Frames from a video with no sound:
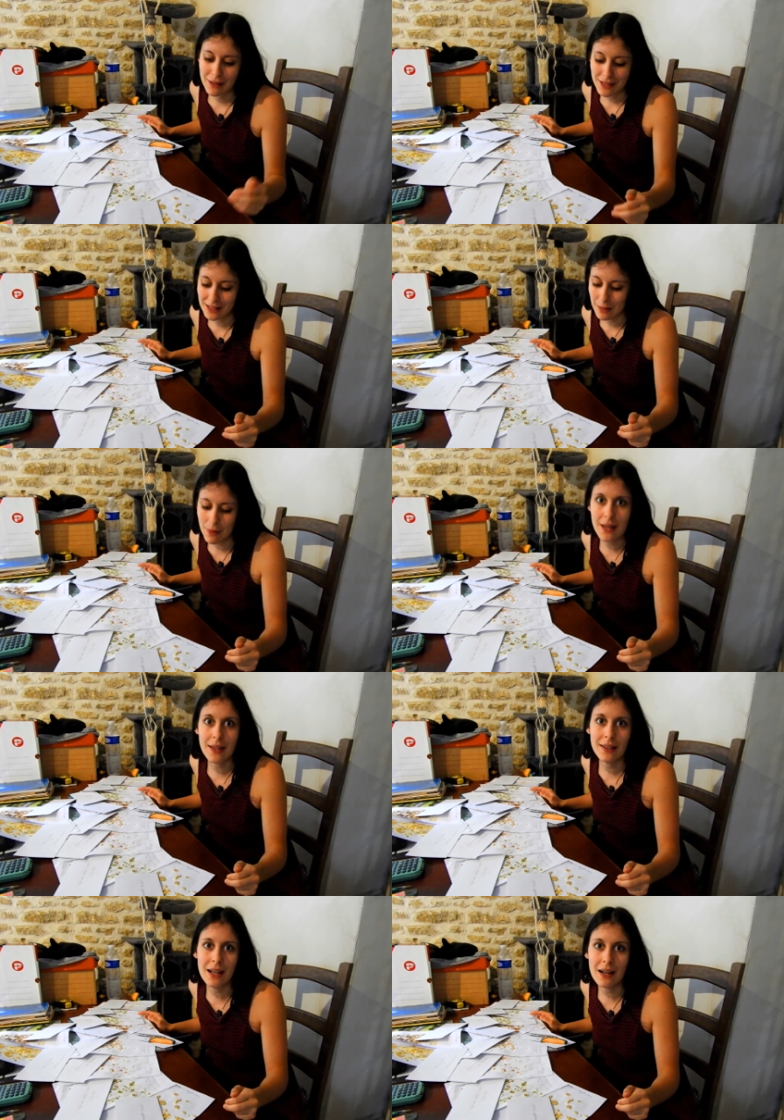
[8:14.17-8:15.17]
Voilà, ça c'est
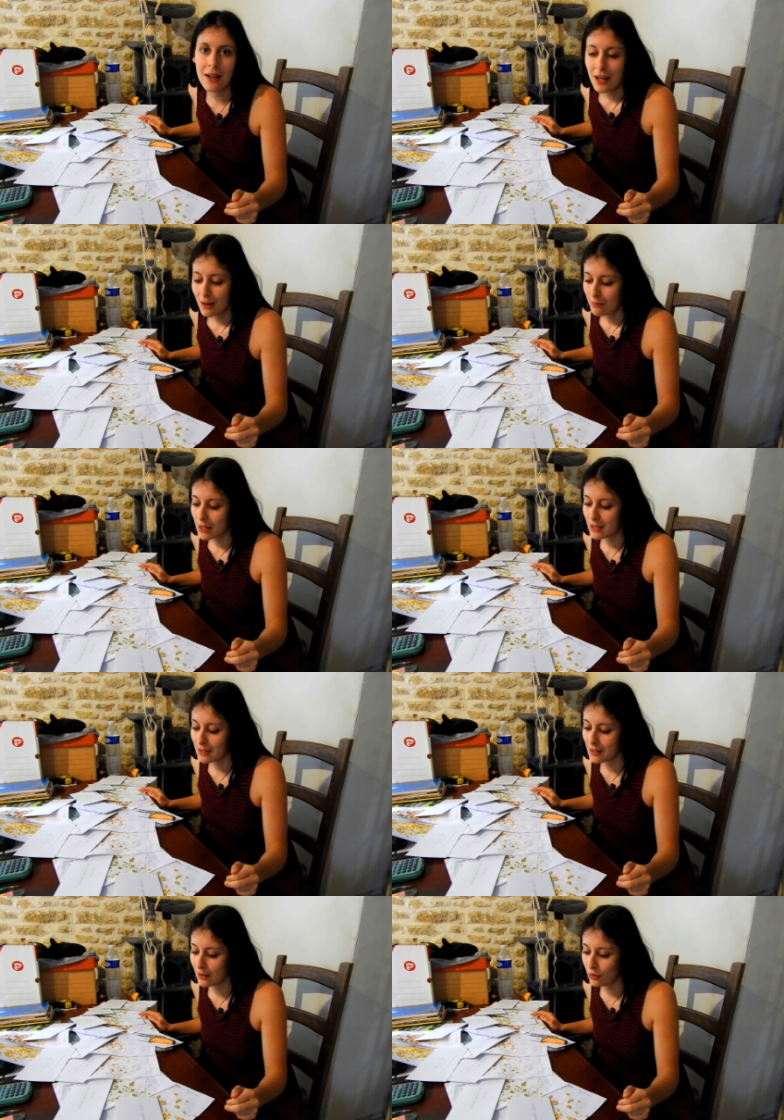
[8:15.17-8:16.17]
pas éternel,
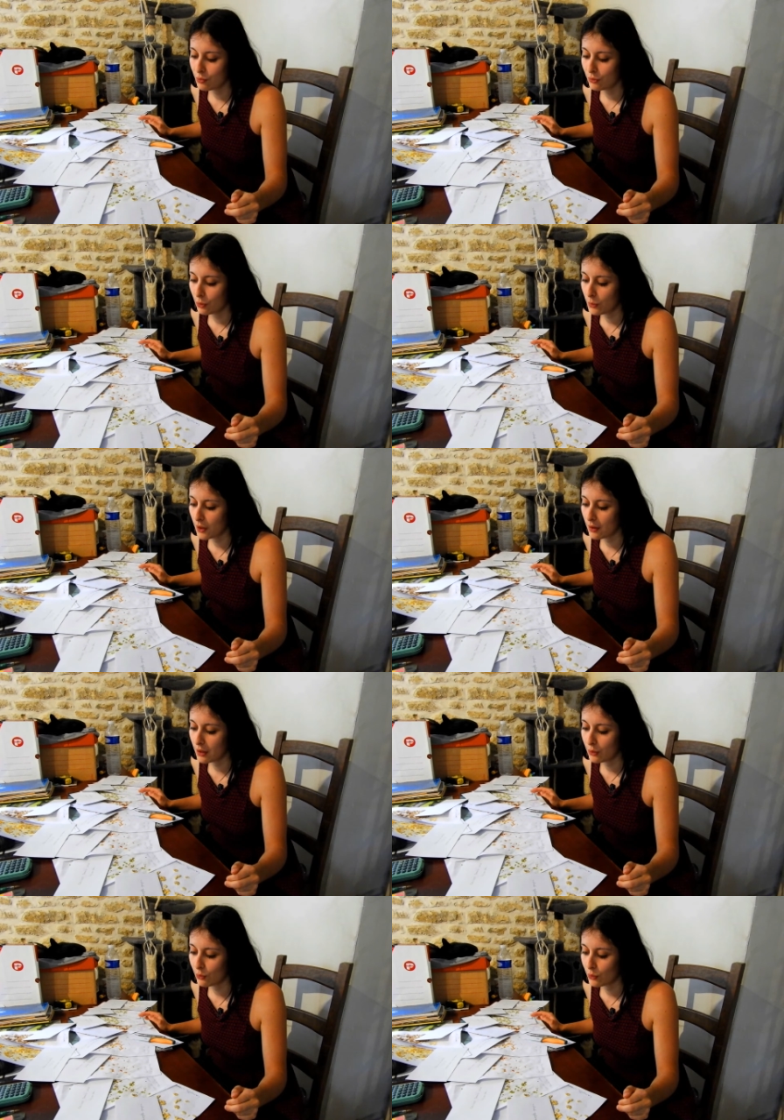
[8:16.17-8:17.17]
mais ça se garde plutôt
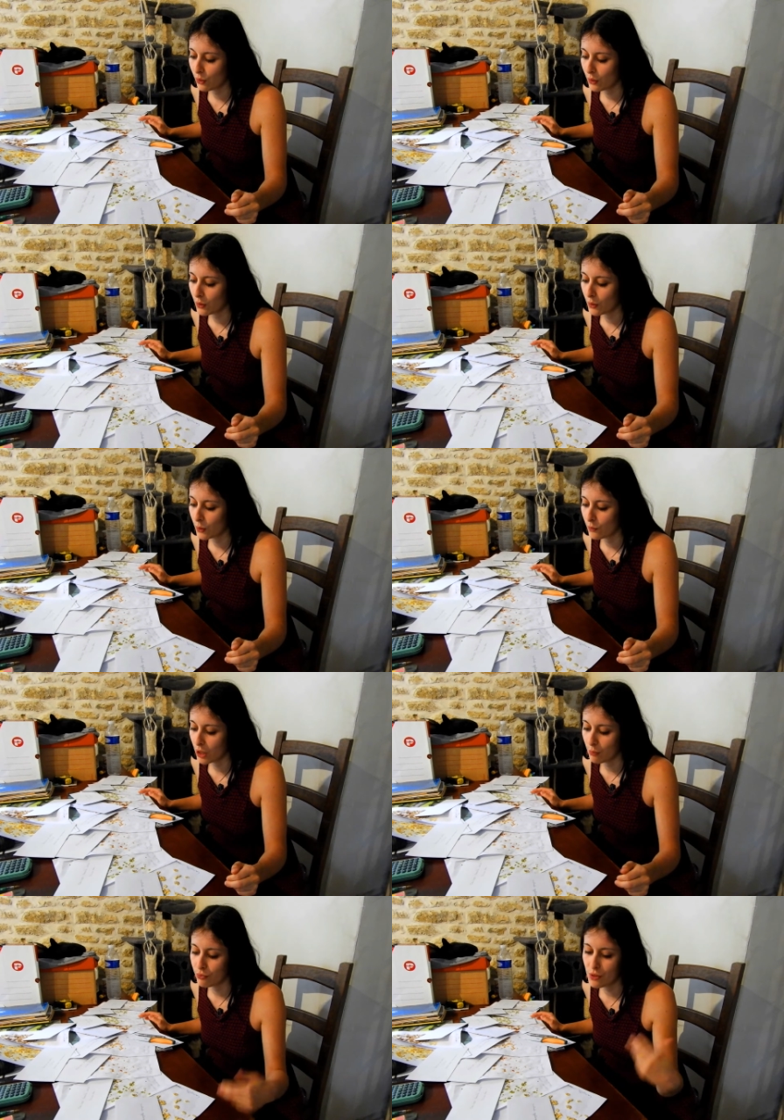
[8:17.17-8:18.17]
bien et donc
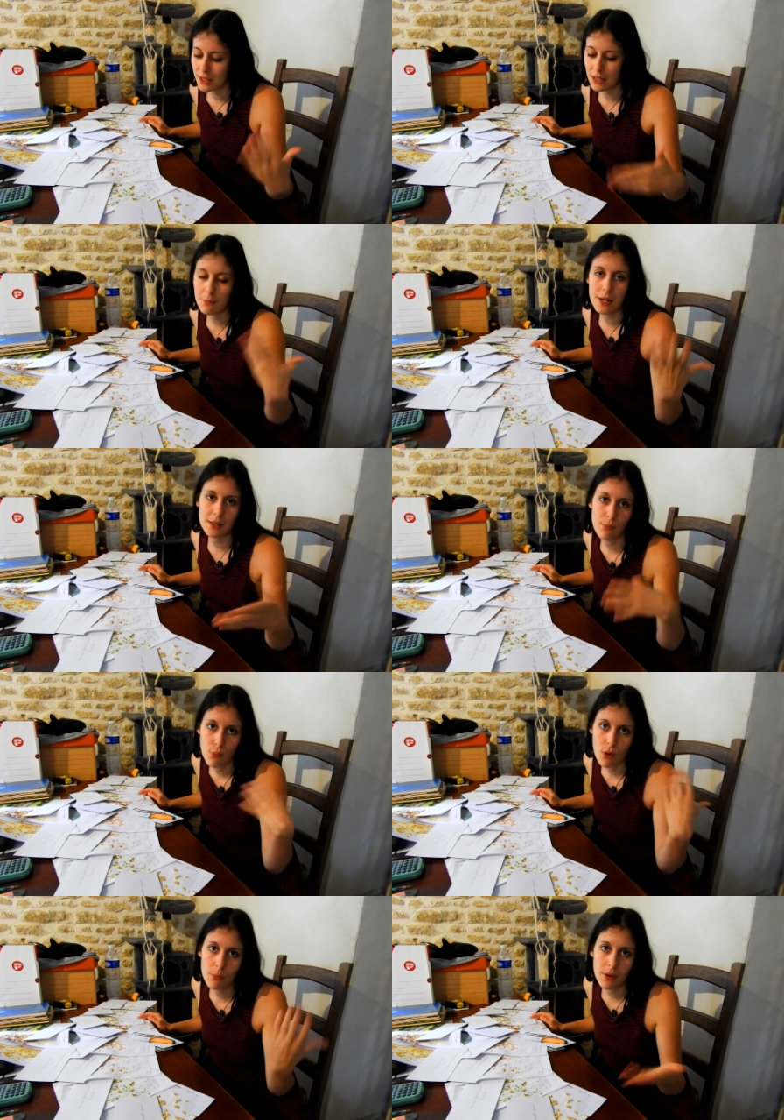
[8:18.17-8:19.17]
euh, voilà, plus les années
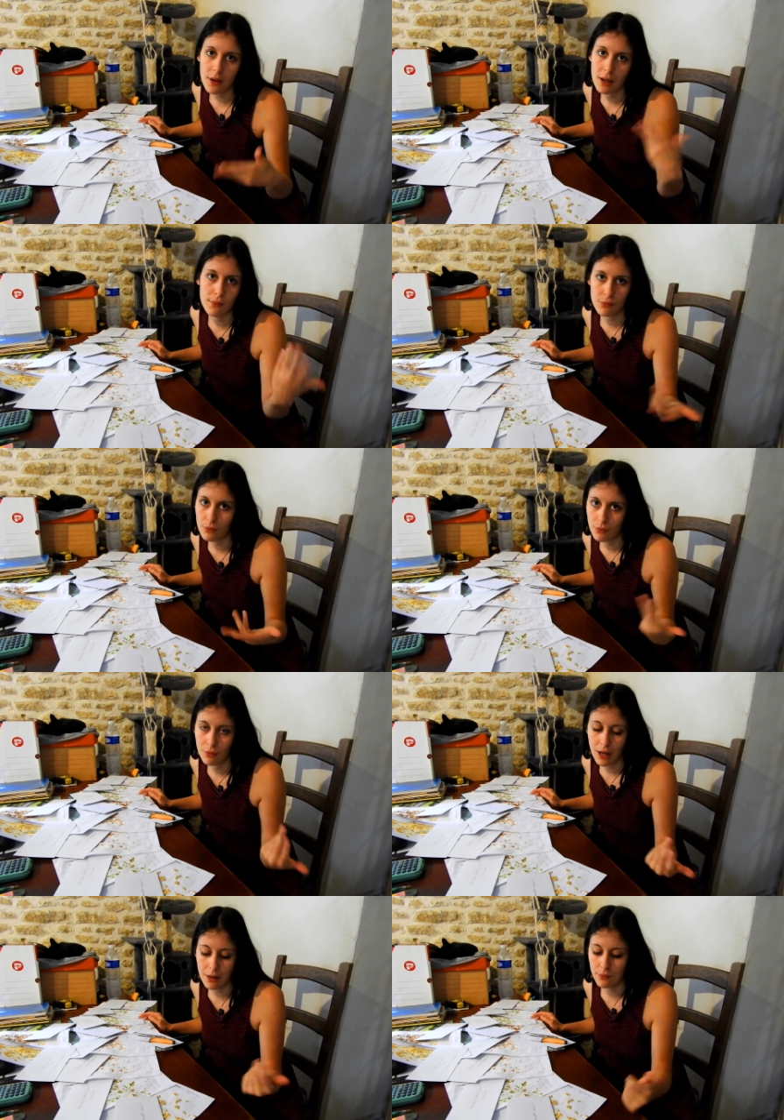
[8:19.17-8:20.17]
passent, moins bien elles
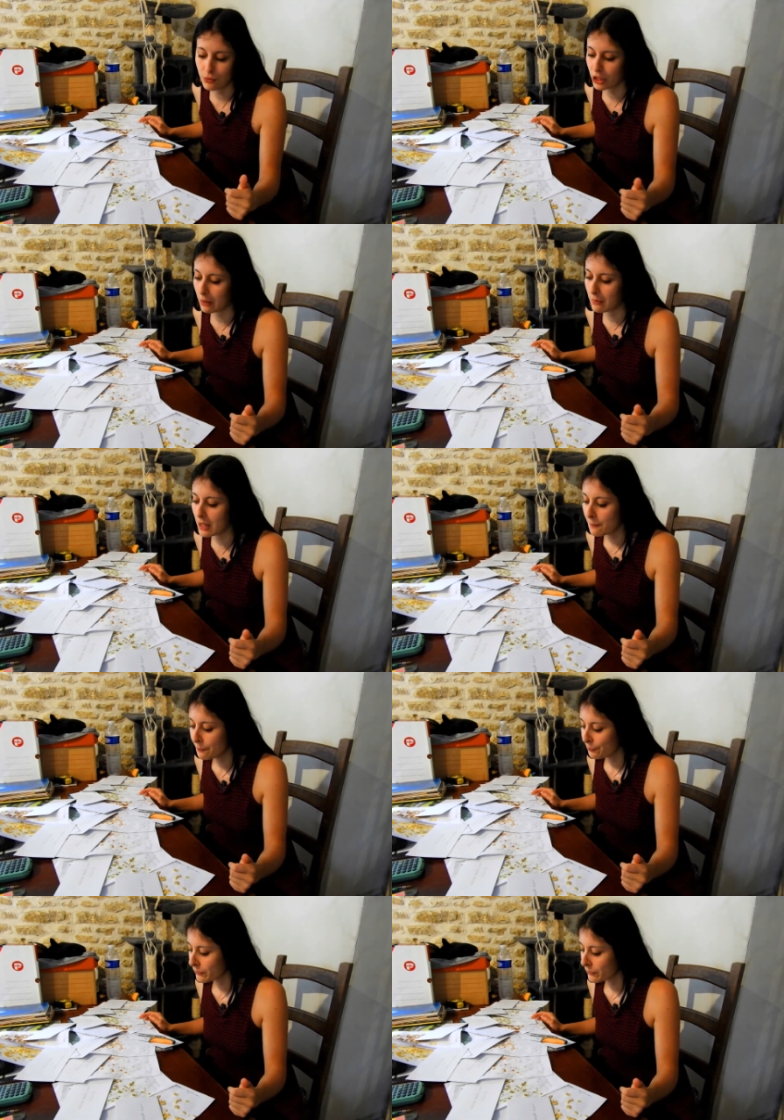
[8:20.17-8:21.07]
vont, elles vont germer